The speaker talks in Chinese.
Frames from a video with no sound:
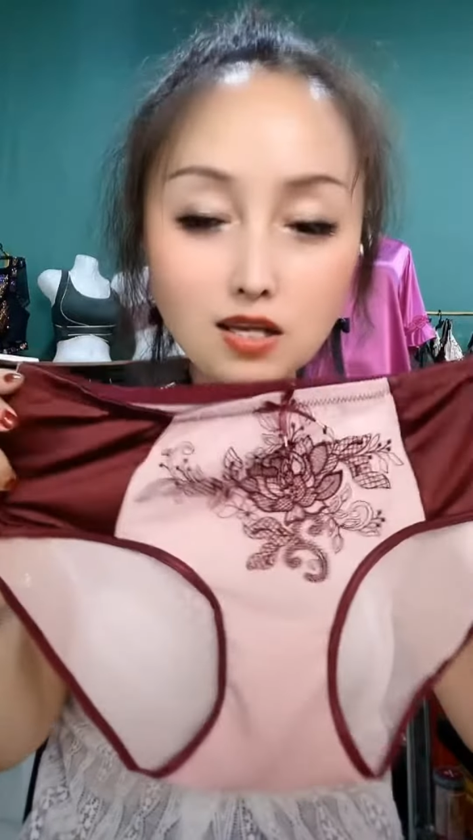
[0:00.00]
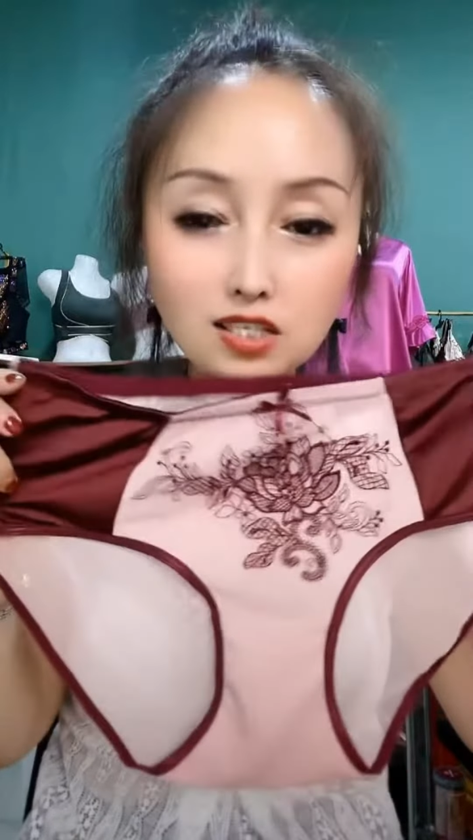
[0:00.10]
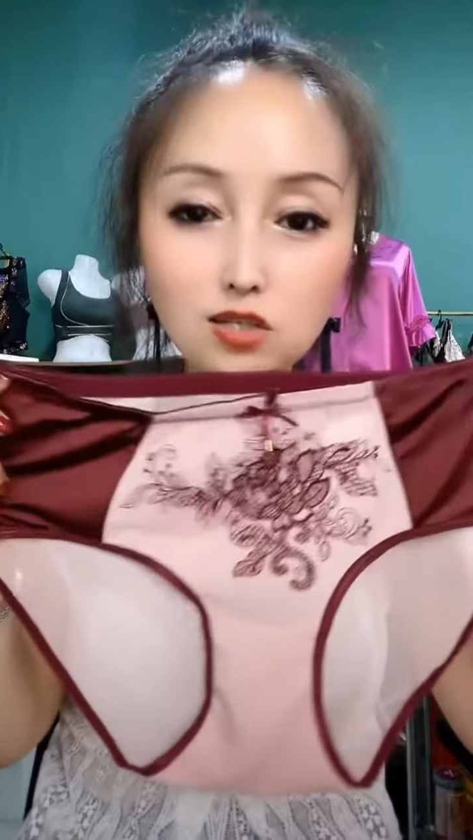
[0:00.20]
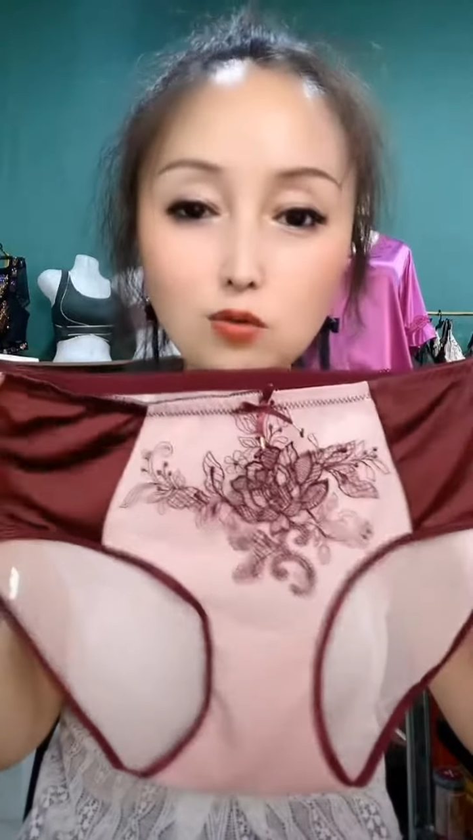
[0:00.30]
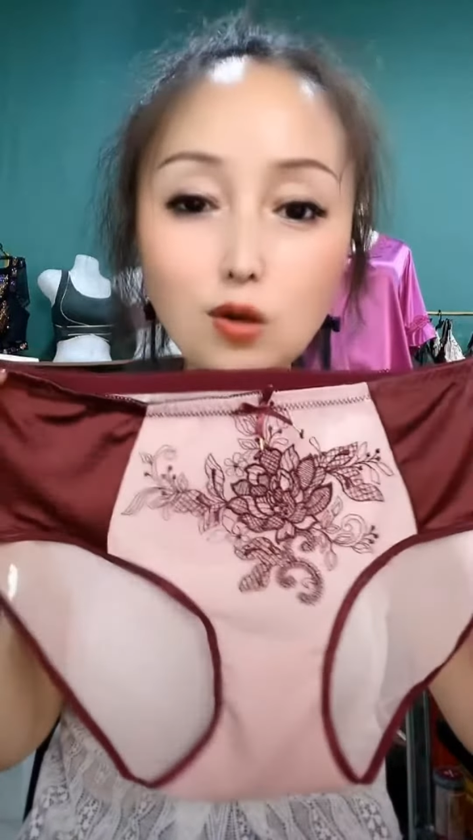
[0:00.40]

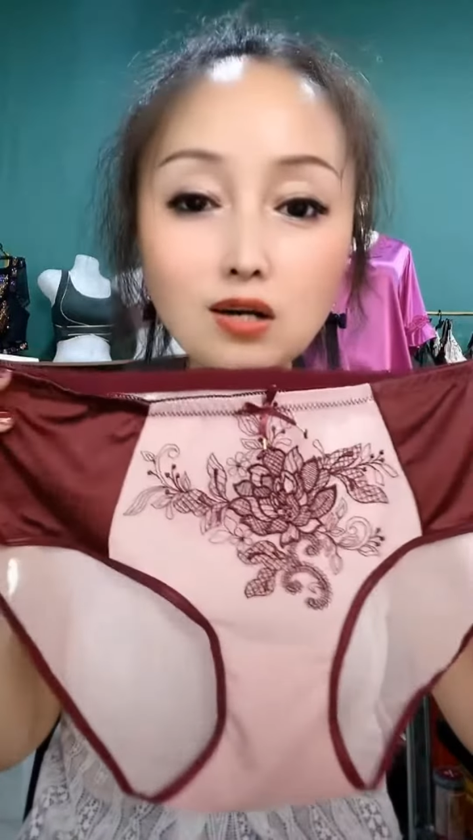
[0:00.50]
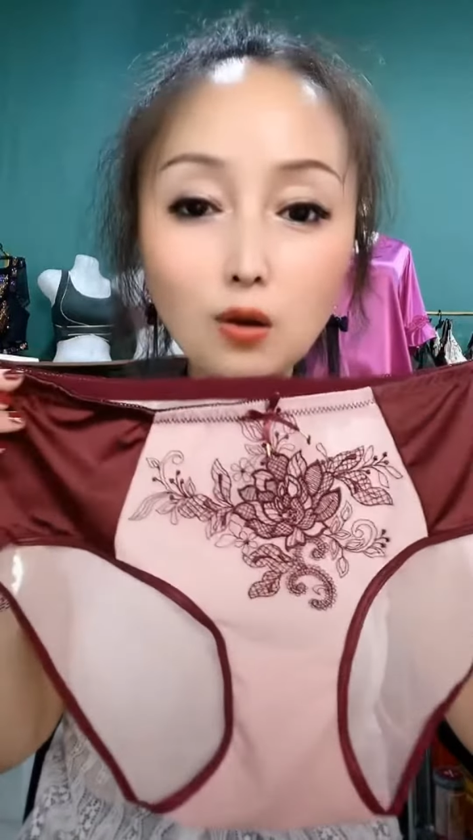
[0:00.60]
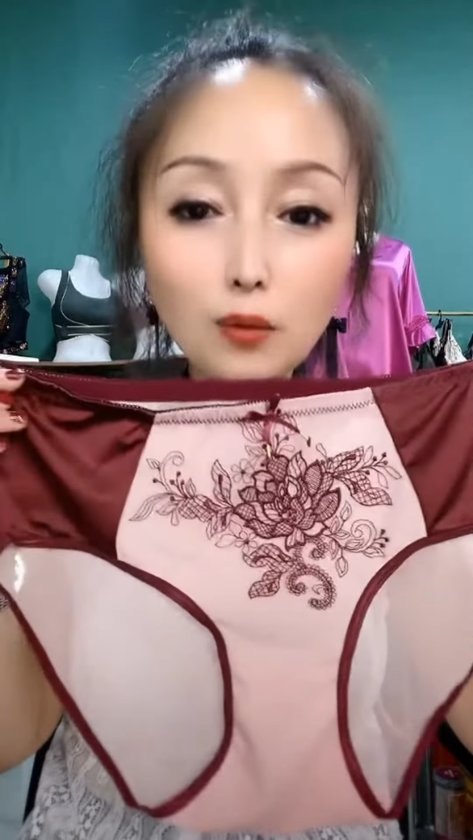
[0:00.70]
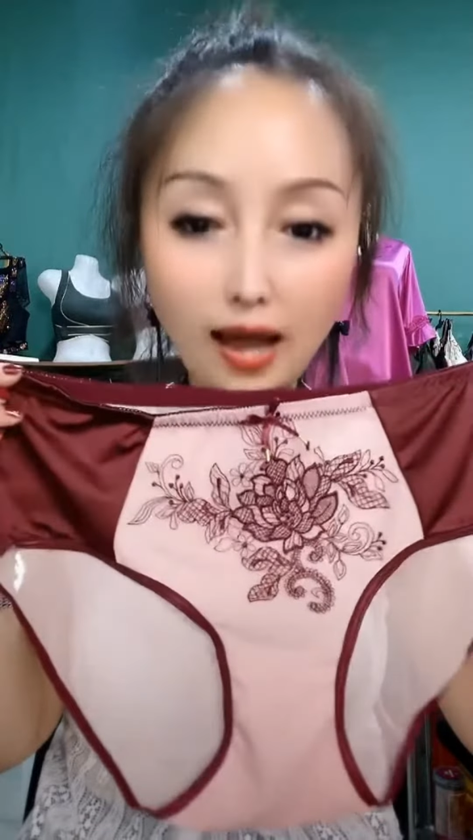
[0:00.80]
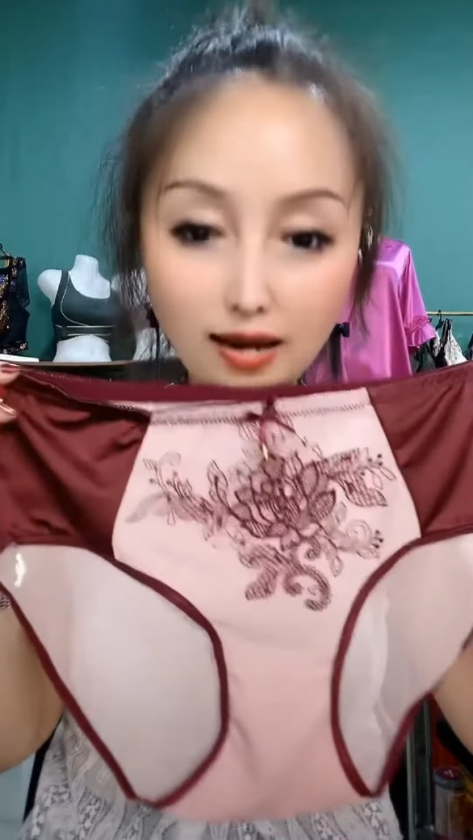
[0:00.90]
喜欢
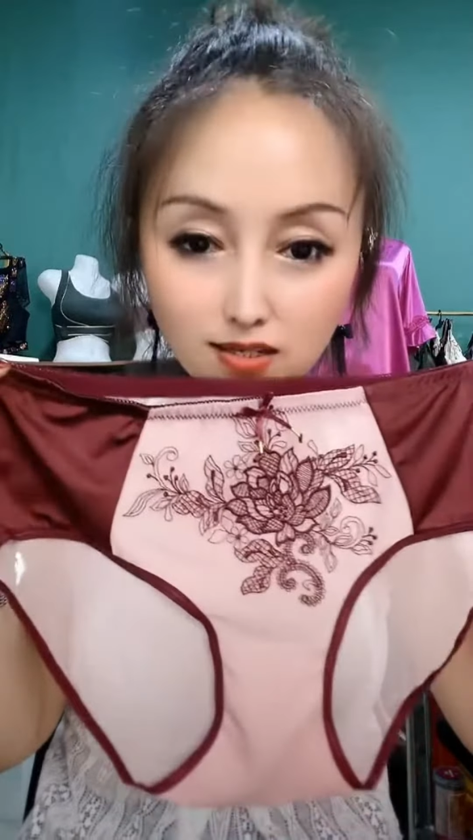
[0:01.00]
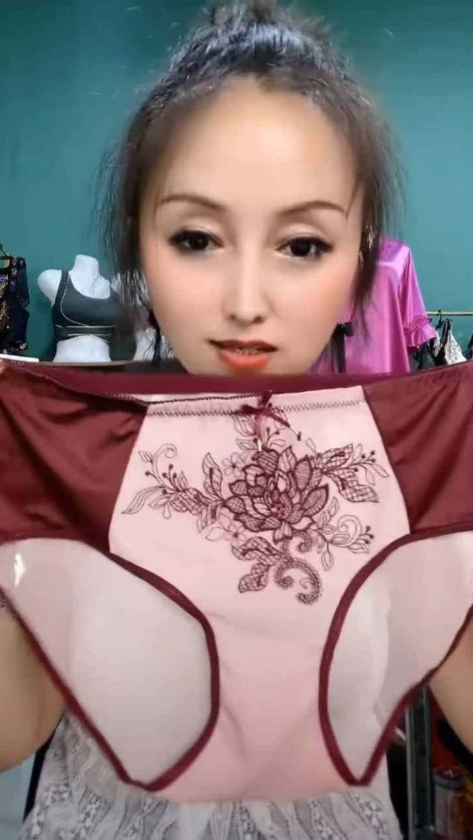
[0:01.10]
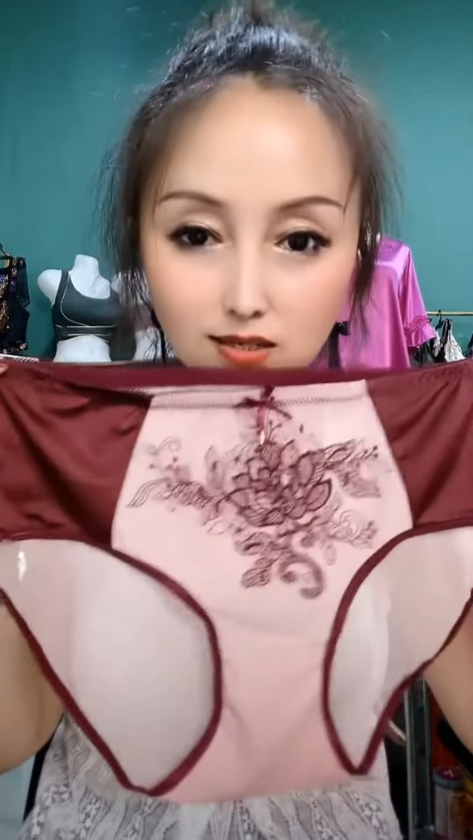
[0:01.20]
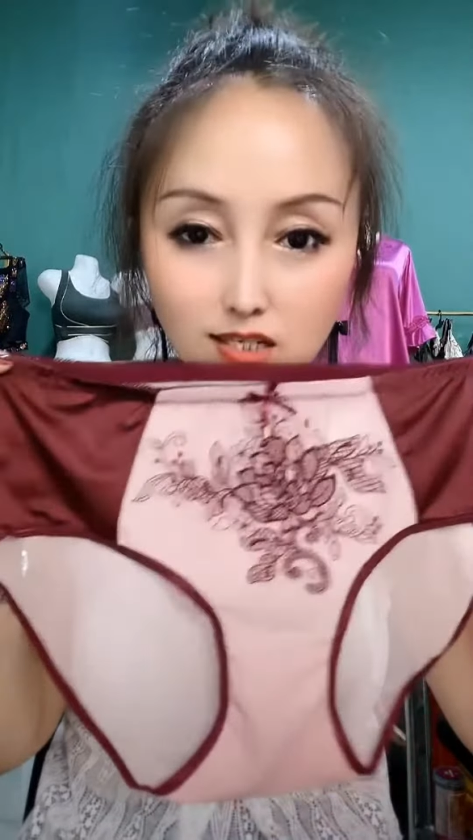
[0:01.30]
高颜值，